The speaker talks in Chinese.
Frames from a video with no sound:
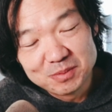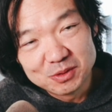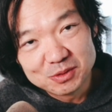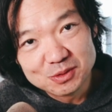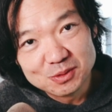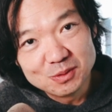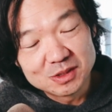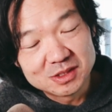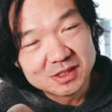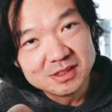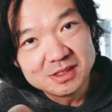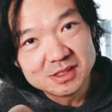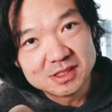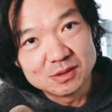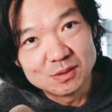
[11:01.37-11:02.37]
说，我真的
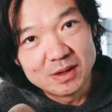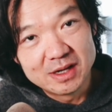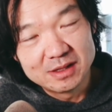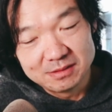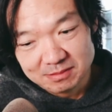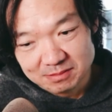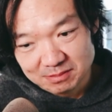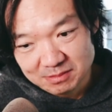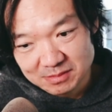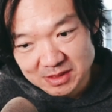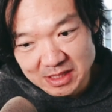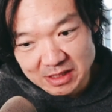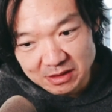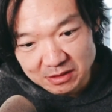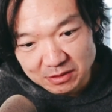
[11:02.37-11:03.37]
喜欢
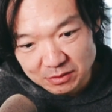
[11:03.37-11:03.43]
在。